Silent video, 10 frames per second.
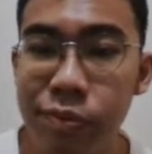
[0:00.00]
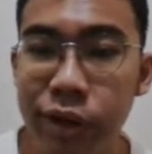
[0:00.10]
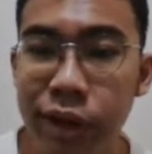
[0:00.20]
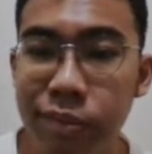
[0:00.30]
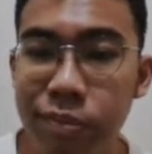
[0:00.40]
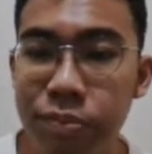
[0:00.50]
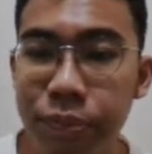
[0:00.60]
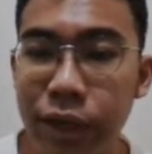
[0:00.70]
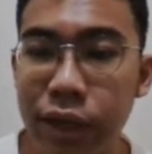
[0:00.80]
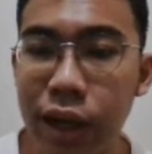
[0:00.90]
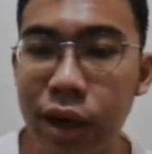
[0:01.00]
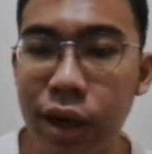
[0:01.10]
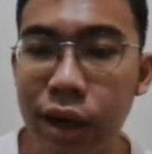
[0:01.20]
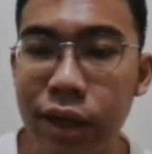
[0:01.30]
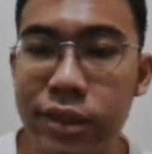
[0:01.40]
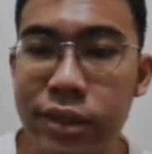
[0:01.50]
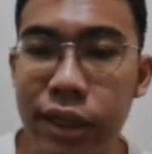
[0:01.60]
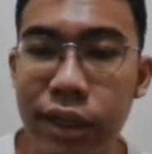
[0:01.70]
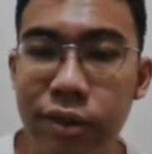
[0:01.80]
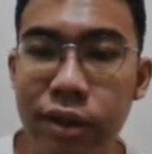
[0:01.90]
Mungkin uh, karena di
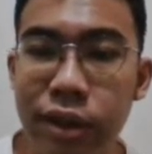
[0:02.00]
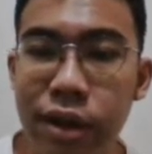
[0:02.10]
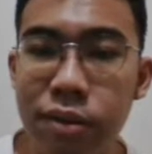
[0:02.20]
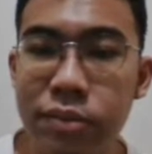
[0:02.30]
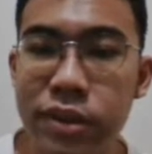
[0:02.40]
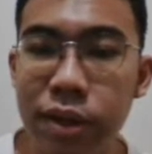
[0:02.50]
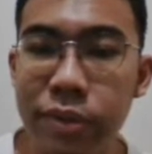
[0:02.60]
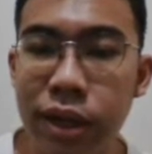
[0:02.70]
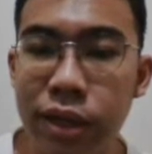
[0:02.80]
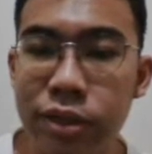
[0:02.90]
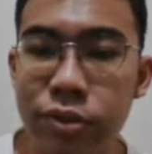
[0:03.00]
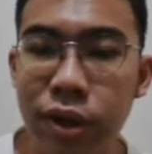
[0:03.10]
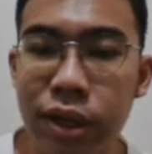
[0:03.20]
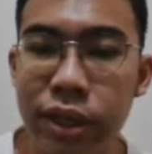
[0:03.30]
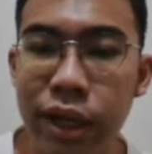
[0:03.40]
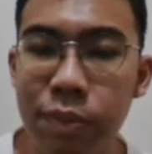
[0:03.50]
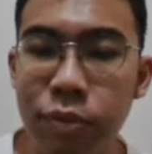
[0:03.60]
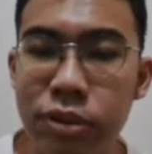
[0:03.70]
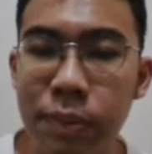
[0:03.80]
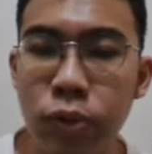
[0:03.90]
sini dia bisa lebih dekat juga ke 30
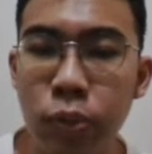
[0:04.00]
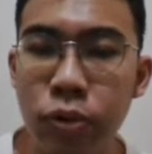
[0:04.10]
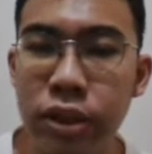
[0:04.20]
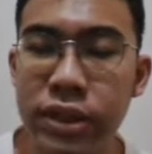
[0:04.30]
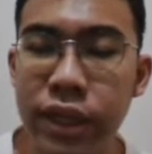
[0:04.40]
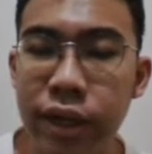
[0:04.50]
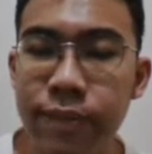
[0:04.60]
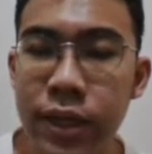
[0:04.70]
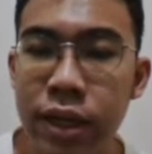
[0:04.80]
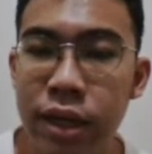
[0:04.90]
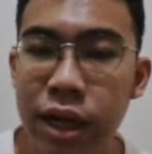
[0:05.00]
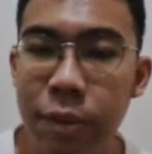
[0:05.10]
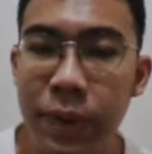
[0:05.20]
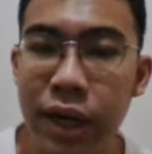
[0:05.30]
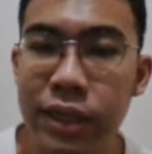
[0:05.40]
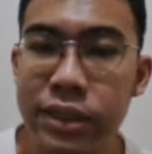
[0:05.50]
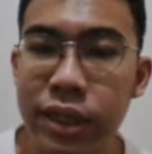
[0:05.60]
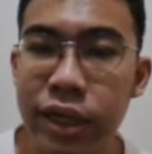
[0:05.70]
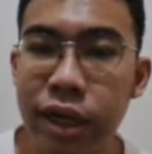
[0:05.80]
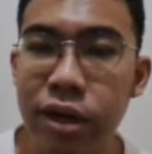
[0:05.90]
sama 20 di sini ya. Daripada di
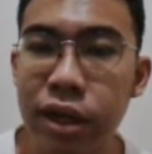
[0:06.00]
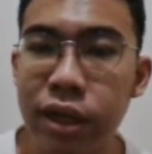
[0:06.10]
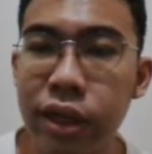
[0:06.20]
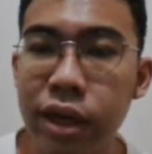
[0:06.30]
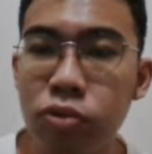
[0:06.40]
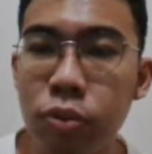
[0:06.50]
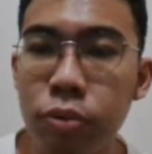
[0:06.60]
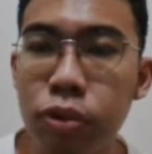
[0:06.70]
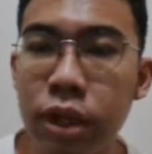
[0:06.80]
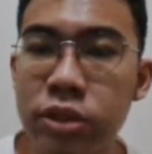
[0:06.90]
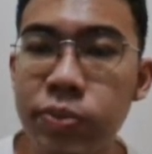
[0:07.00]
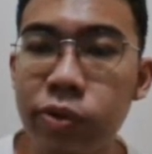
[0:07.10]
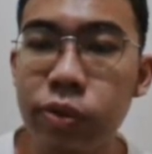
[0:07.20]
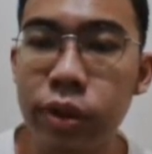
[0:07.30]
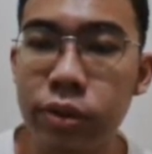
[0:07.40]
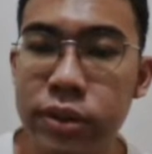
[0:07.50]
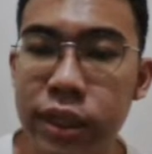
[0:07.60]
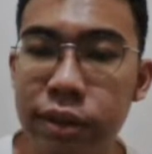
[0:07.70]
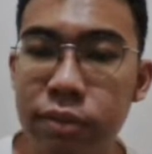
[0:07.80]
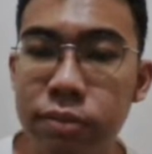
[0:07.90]
sini dia dekatnya ke 20 dan 10 gitu.
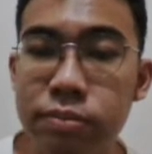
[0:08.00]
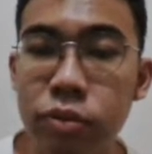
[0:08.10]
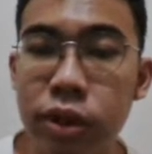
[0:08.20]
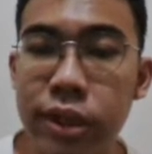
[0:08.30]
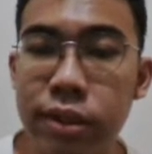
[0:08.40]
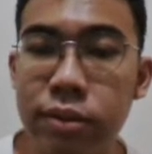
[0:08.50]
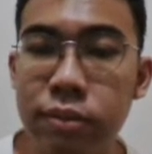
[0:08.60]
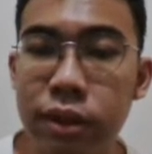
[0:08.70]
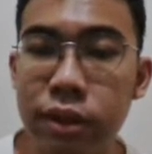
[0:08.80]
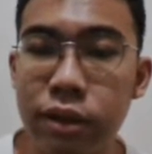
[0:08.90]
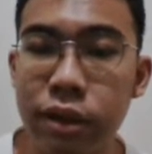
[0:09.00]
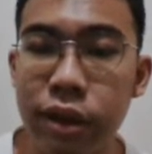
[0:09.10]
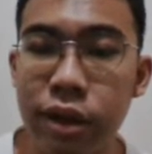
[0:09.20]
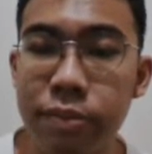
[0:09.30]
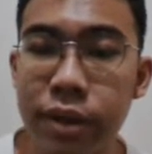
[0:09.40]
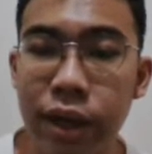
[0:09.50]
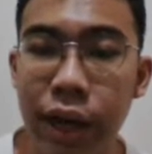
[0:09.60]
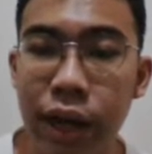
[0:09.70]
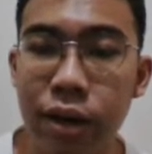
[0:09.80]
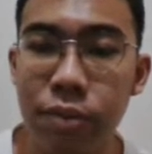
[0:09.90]
Jadi mungkin uh, dia lebih
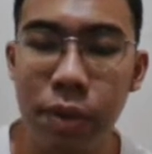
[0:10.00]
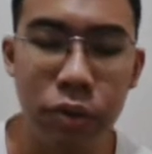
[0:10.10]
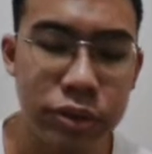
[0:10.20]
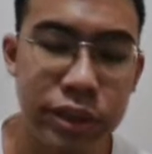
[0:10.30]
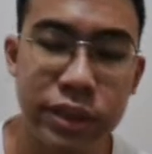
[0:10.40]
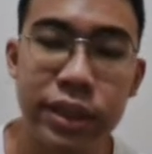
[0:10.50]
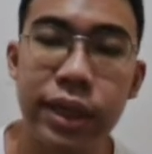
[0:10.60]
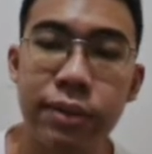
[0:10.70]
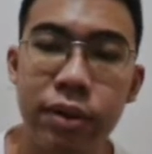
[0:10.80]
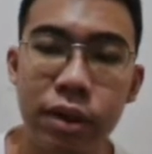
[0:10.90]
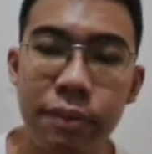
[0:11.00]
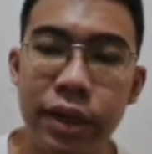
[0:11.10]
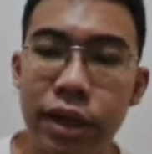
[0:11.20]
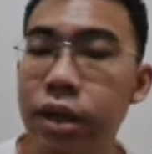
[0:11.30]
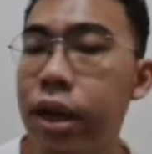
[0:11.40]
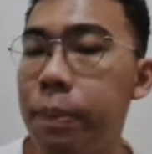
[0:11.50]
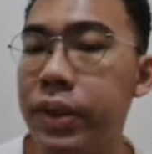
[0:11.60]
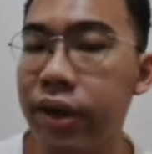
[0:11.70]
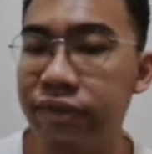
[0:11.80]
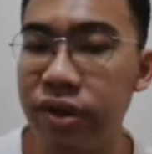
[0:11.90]
uh, bagus di sini, lebih dapat
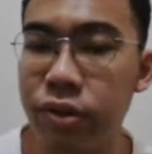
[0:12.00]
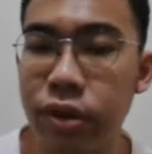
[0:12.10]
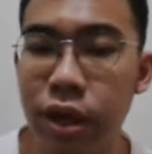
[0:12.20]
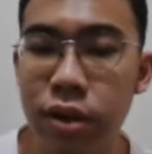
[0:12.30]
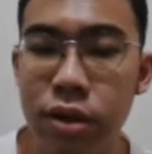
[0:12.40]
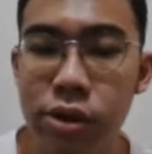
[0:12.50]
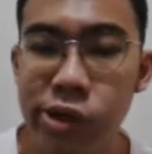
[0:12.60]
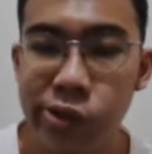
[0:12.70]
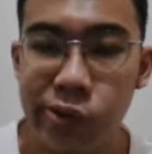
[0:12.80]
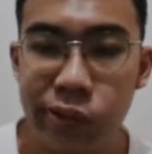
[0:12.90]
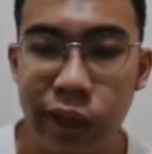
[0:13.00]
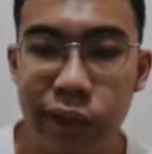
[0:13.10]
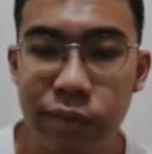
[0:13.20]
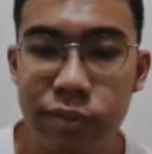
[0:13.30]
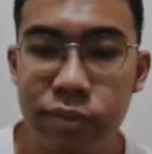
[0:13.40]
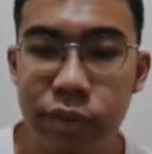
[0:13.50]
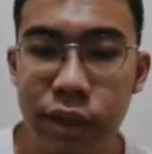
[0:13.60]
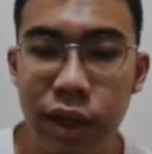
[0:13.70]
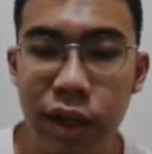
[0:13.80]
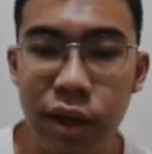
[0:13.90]
revenue-nya. Oke. Okay.
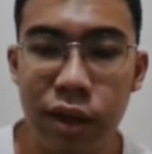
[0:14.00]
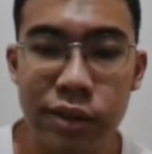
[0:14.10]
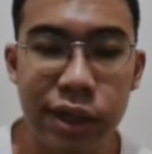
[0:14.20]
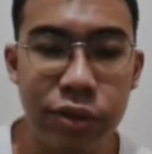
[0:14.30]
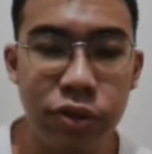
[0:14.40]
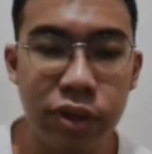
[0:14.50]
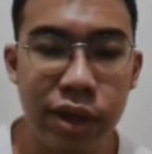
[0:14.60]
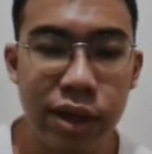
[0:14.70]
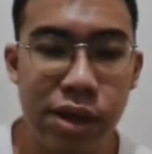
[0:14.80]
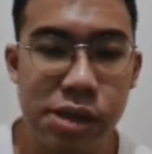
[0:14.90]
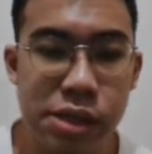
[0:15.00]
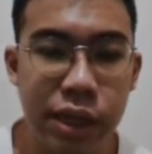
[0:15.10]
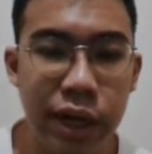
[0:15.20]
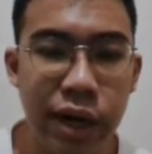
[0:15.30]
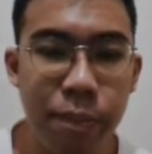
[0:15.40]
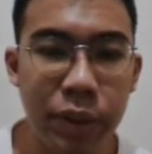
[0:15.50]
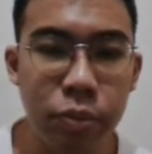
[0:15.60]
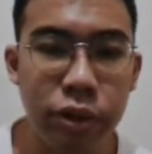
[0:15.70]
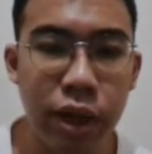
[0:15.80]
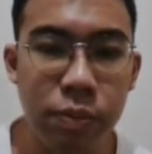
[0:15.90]
selanjutnya tadi ada
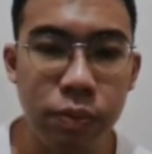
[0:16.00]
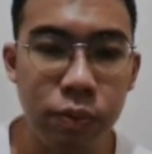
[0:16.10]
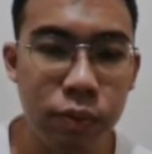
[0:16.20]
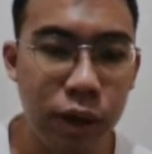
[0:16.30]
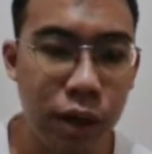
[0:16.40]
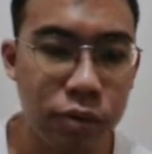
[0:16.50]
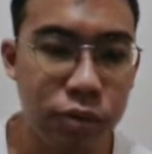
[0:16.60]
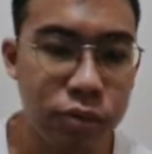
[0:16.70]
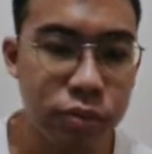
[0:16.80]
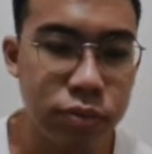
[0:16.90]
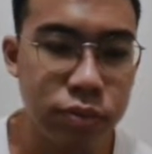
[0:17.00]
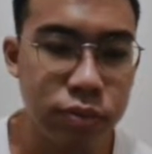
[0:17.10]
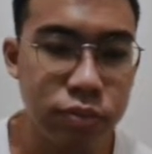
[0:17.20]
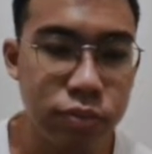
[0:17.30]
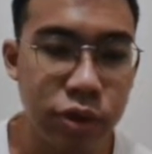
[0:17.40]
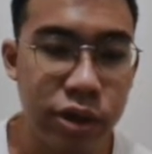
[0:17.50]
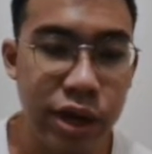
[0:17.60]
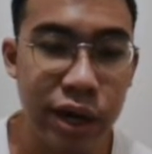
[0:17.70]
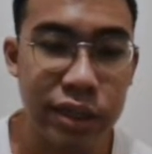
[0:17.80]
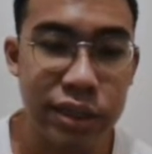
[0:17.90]
40 30. Nah, aku mungkin
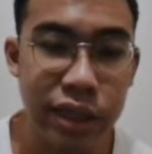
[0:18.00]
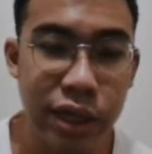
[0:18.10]
ada di sini.